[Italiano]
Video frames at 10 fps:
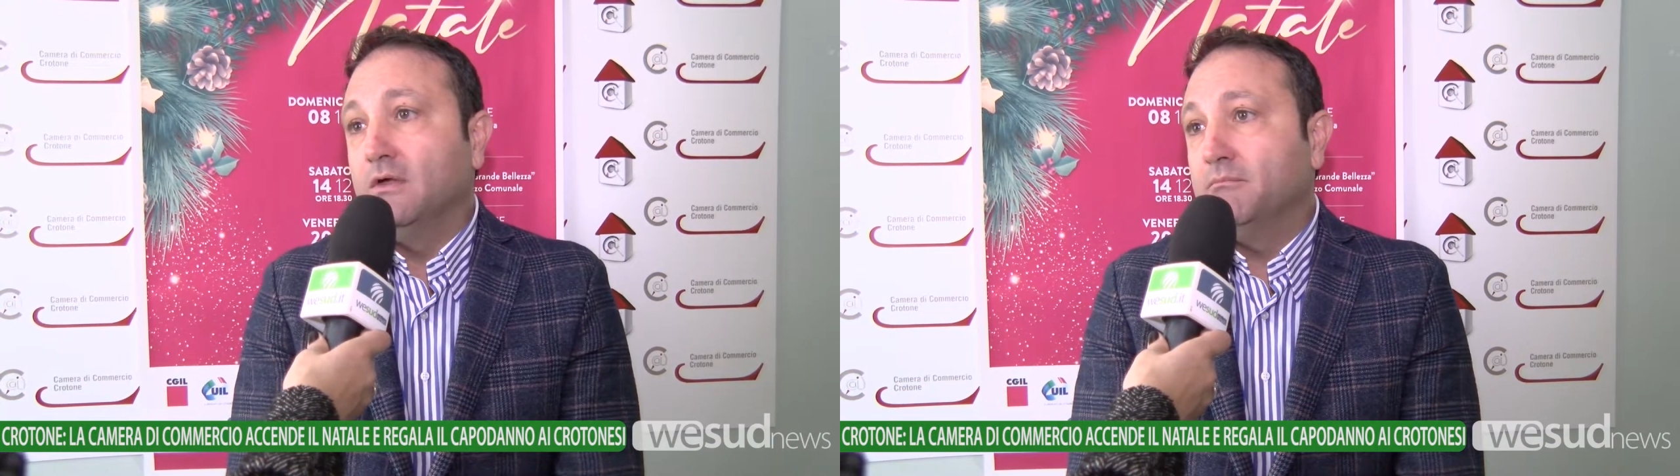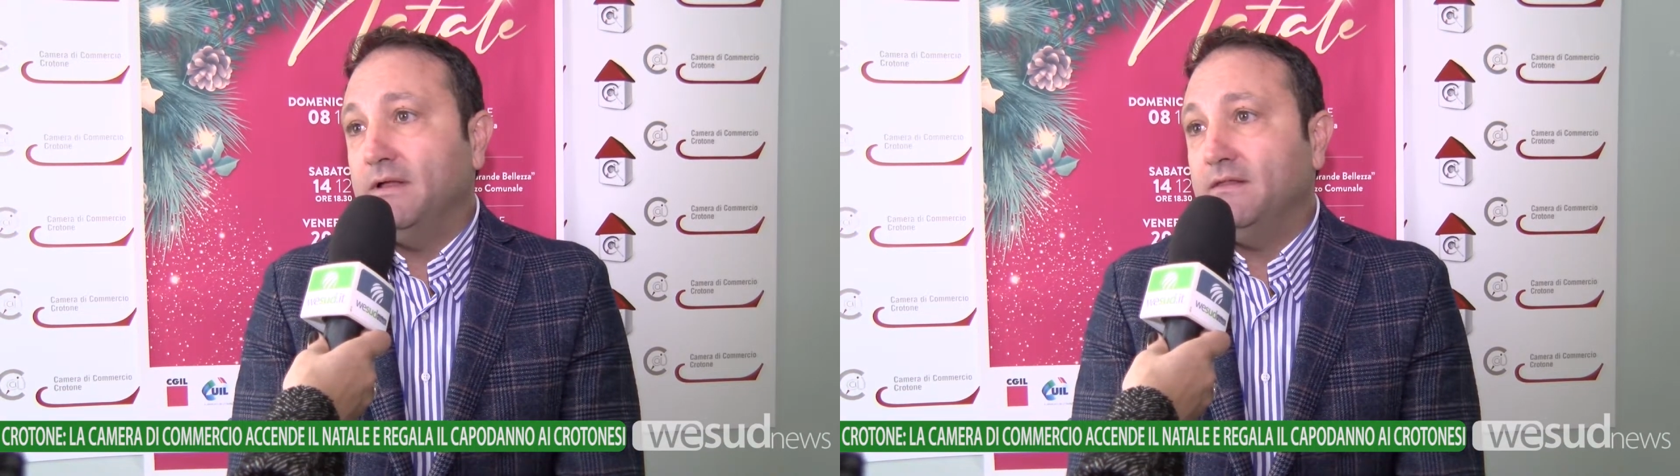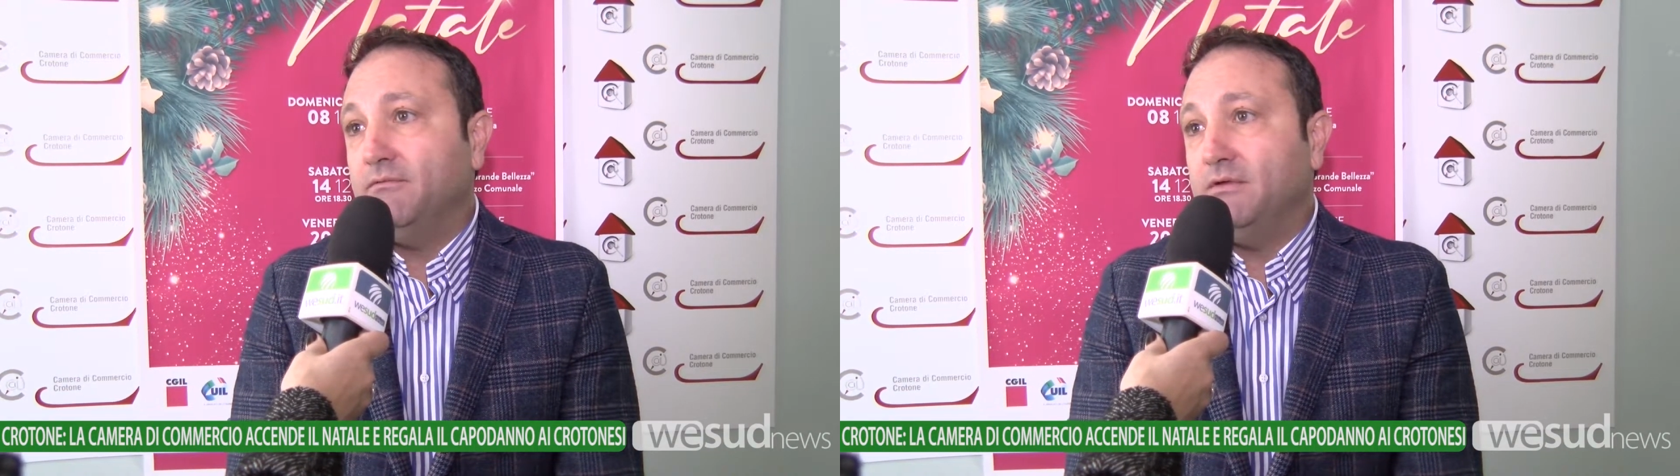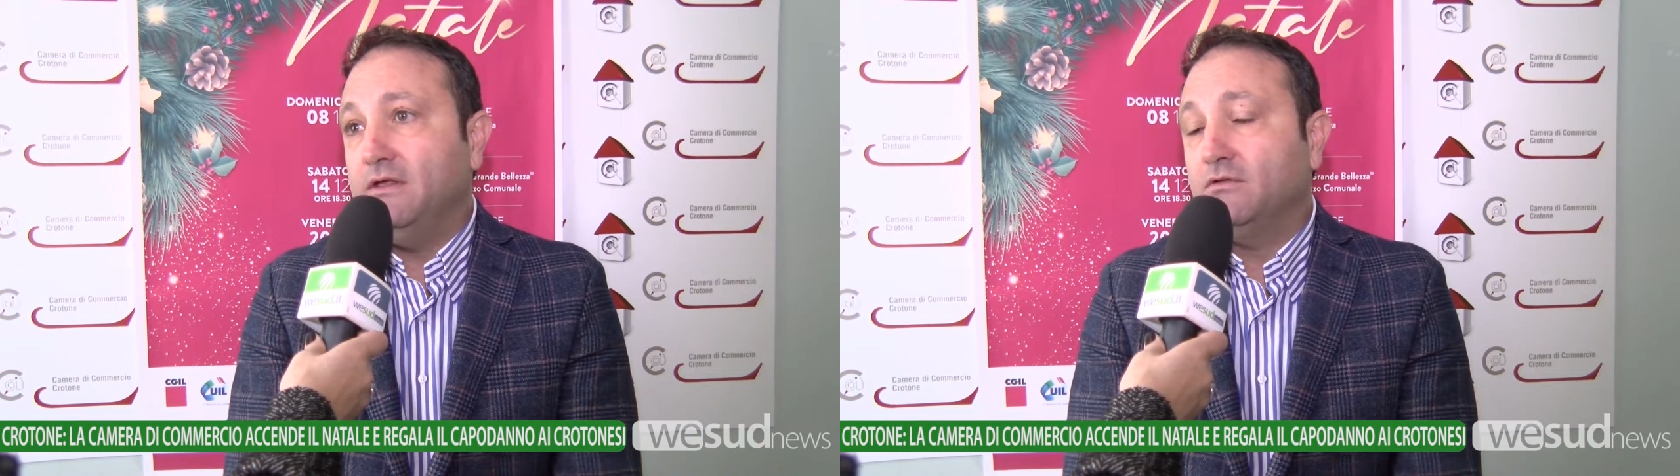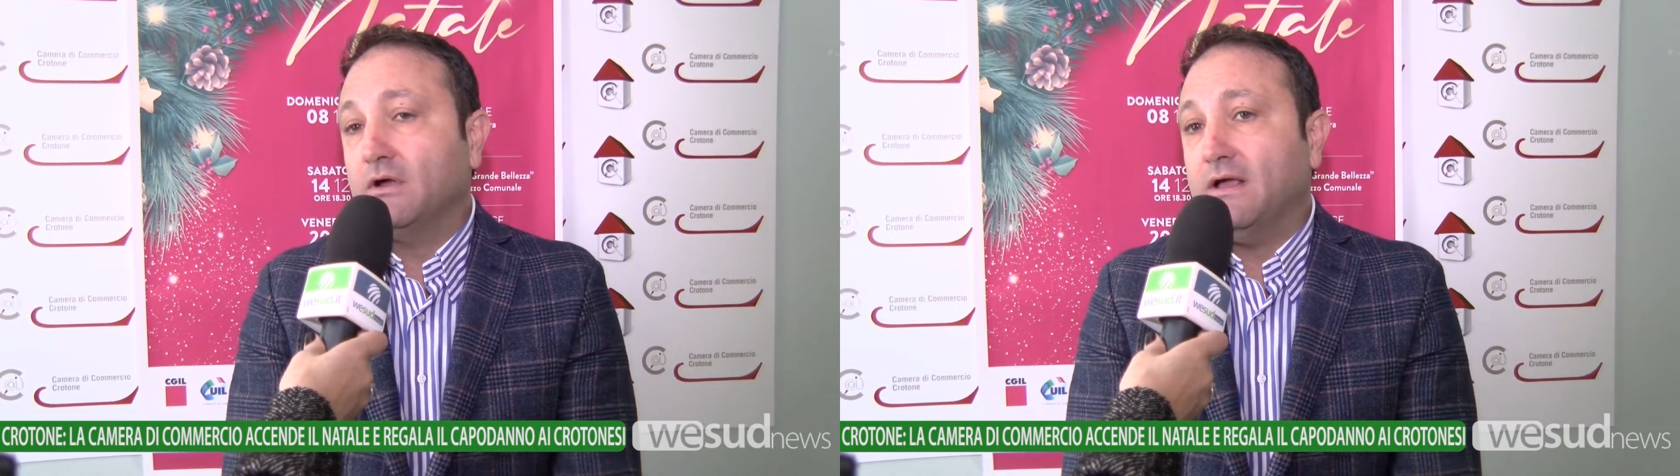ben
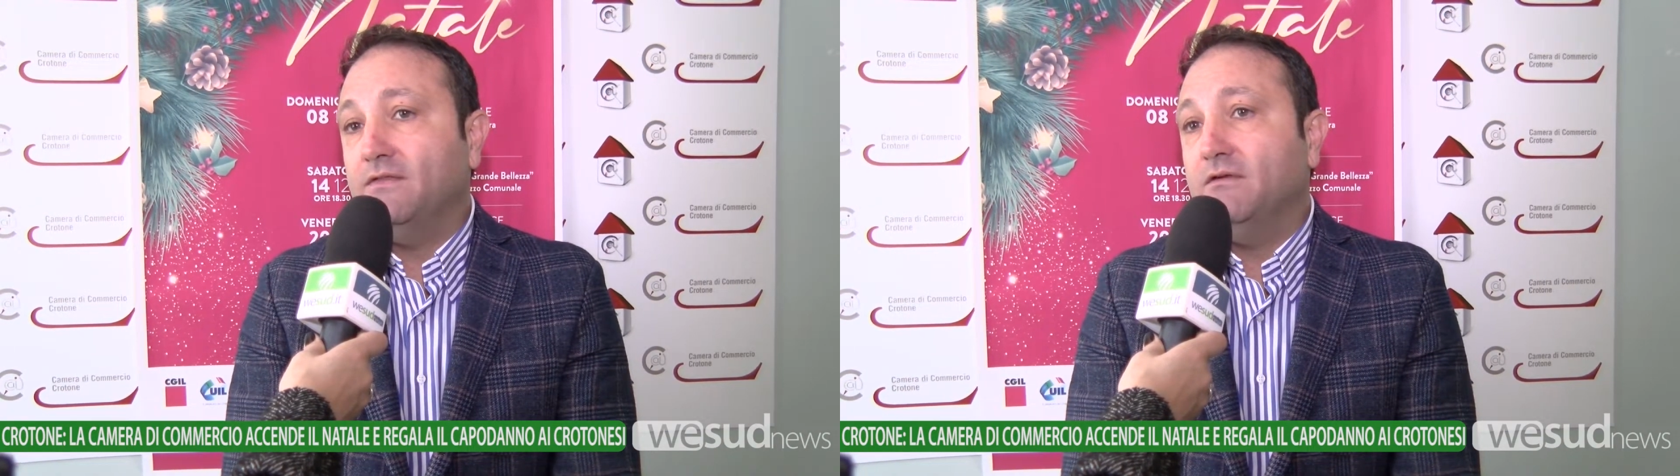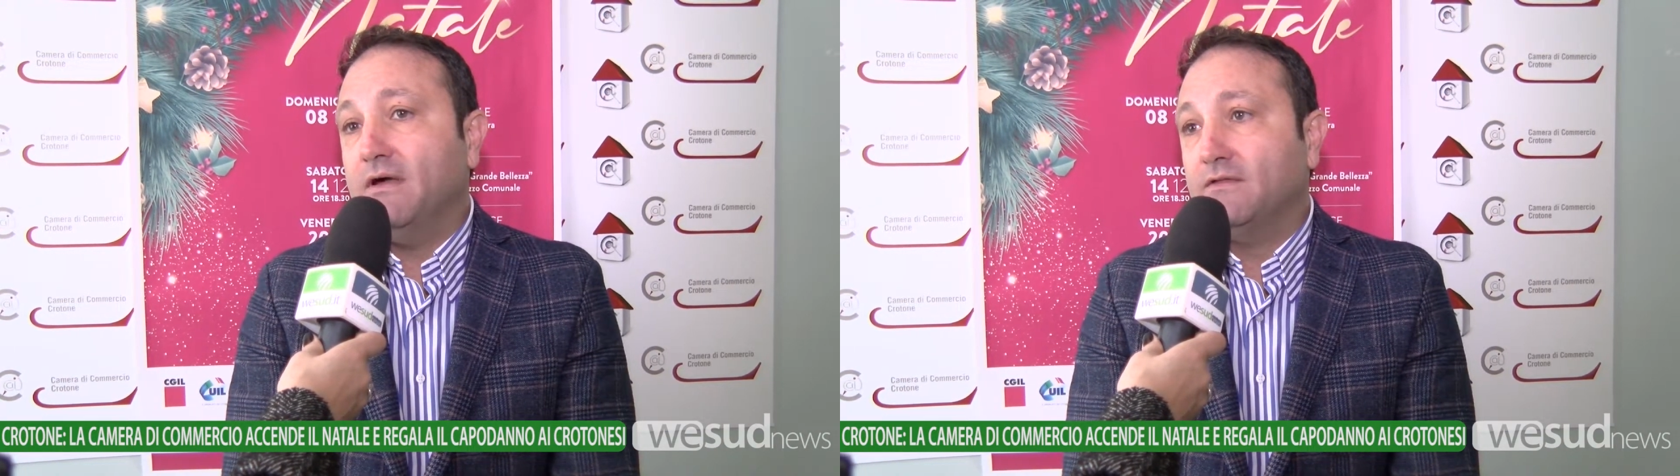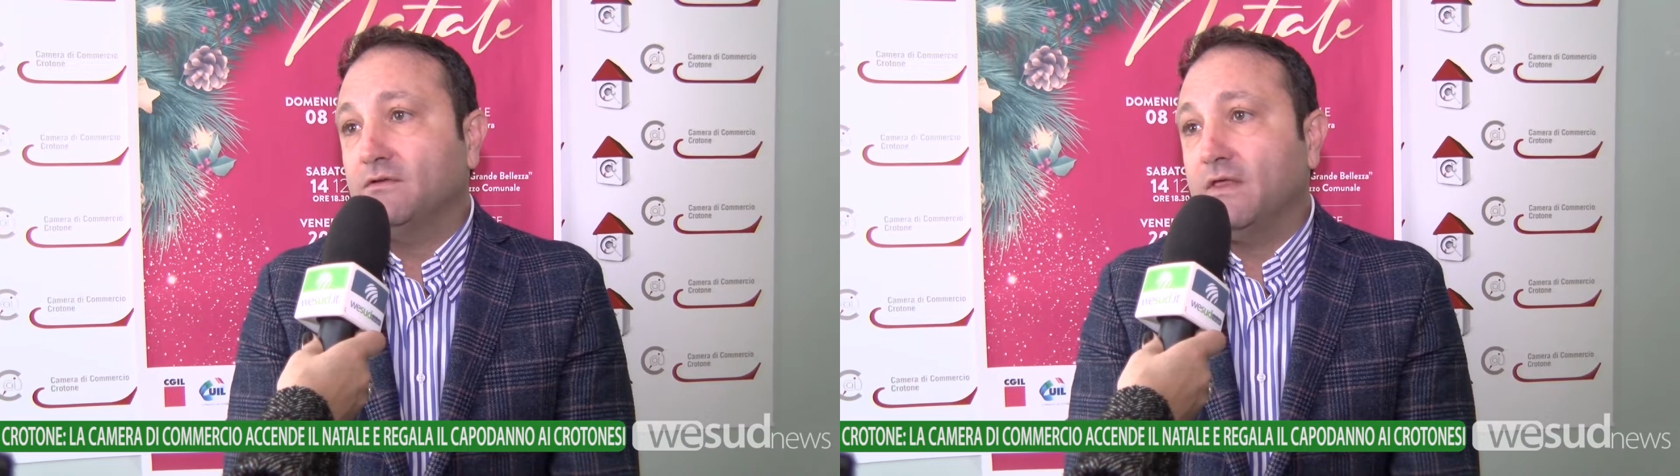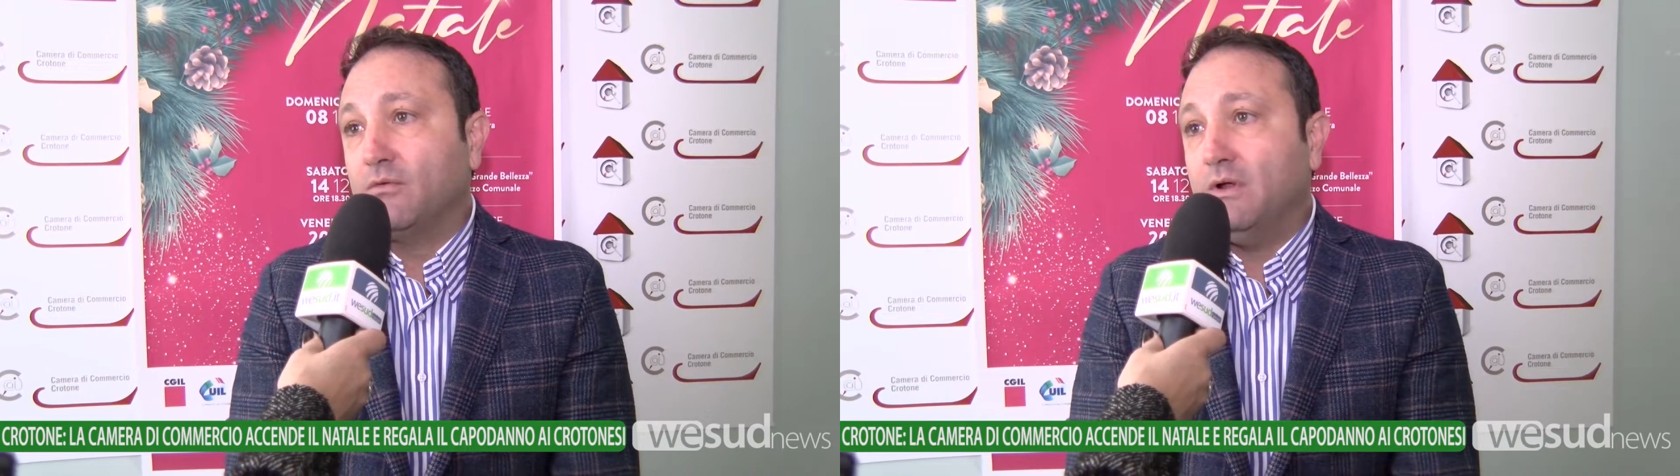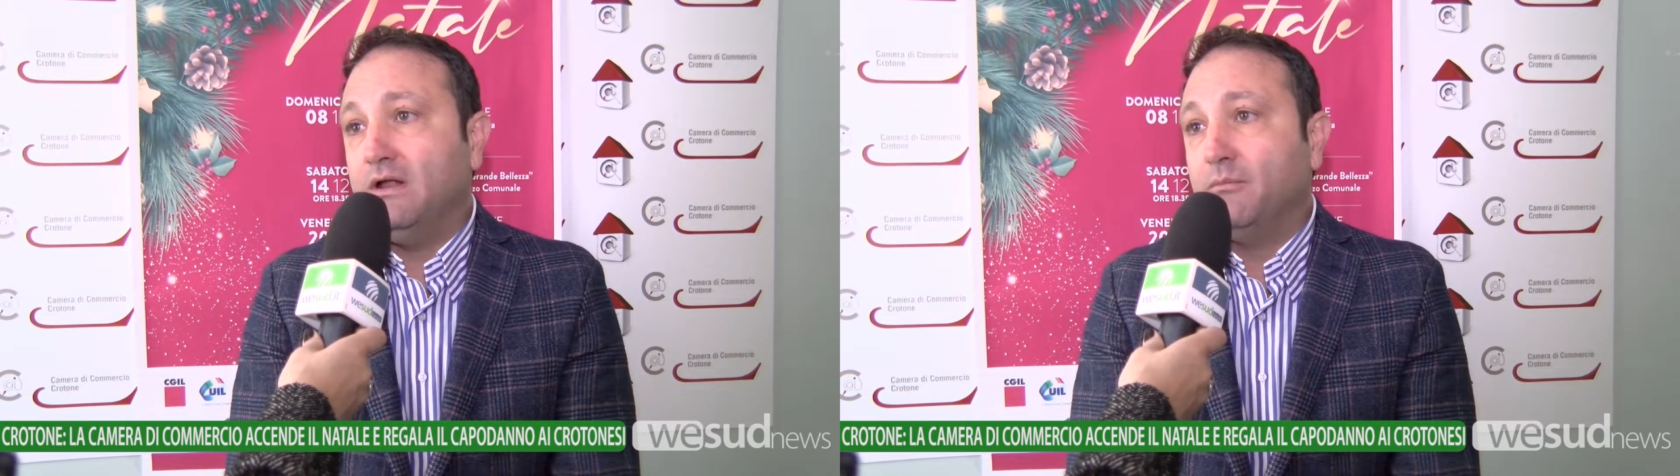definito che è diverso da
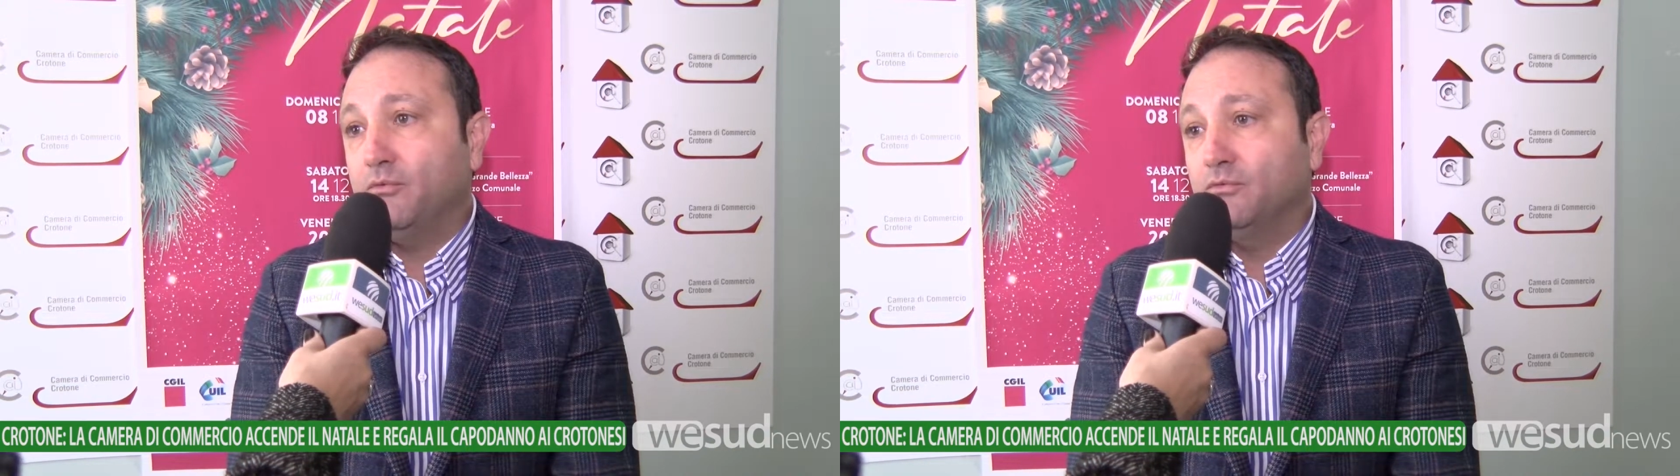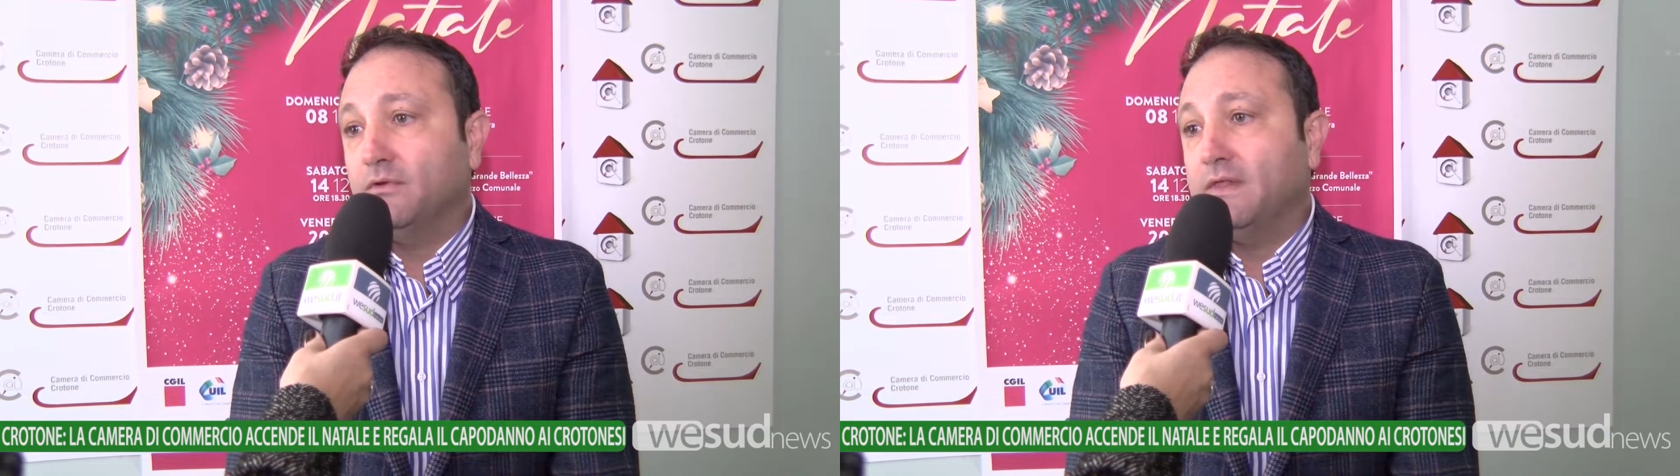quello appunto